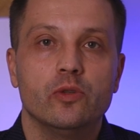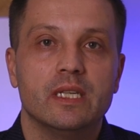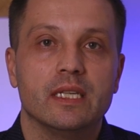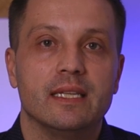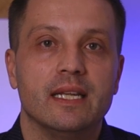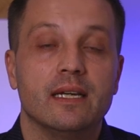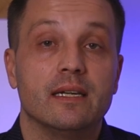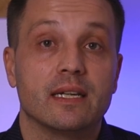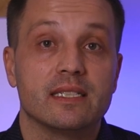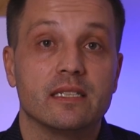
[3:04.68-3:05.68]
отдых для
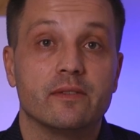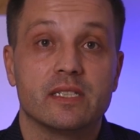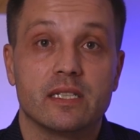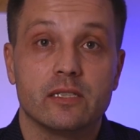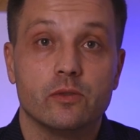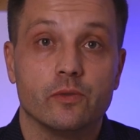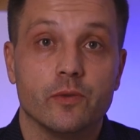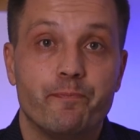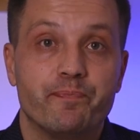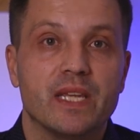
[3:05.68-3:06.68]
разных возрастов.
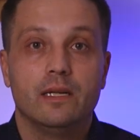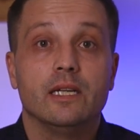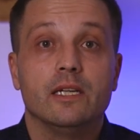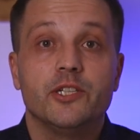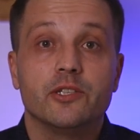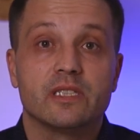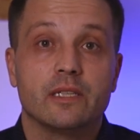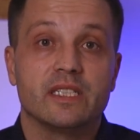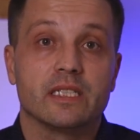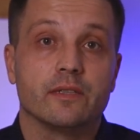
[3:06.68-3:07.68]
Еще с
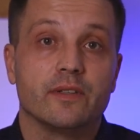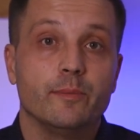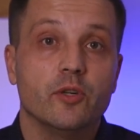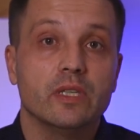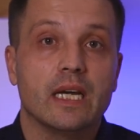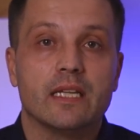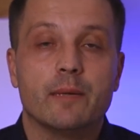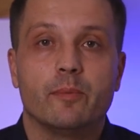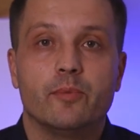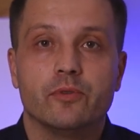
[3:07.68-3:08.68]
советских времен
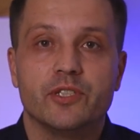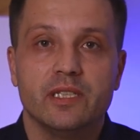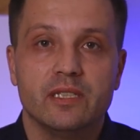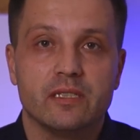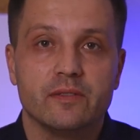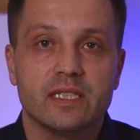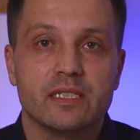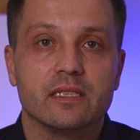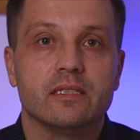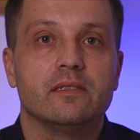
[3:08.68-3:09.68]
Анапа получила
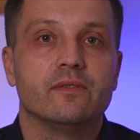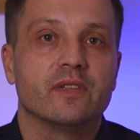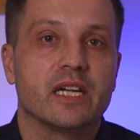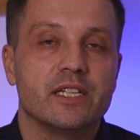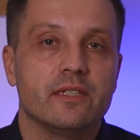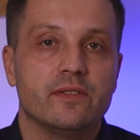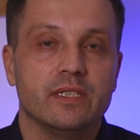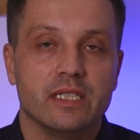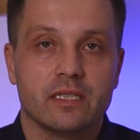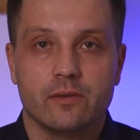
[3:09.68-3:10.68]
известность в
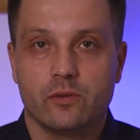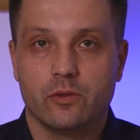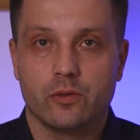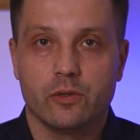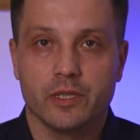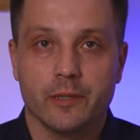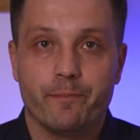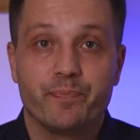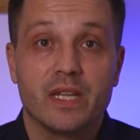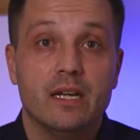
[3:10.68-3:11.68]
качестве детского
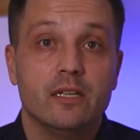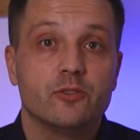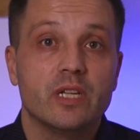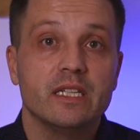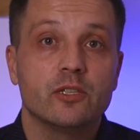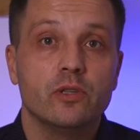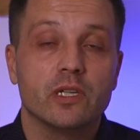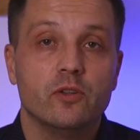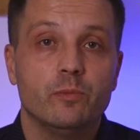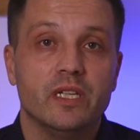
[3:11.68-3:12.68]
курорта. Сюда не
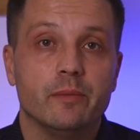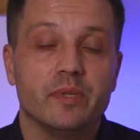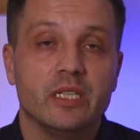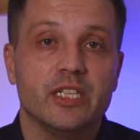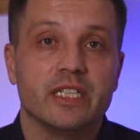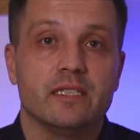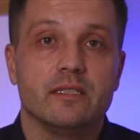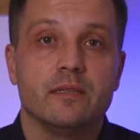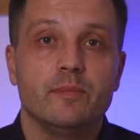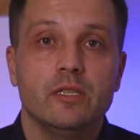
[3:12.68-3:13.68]
только любили приезжать
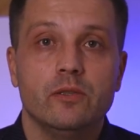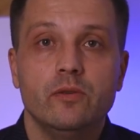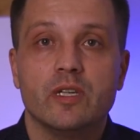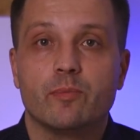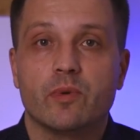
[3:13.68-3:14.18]
с детьми, но и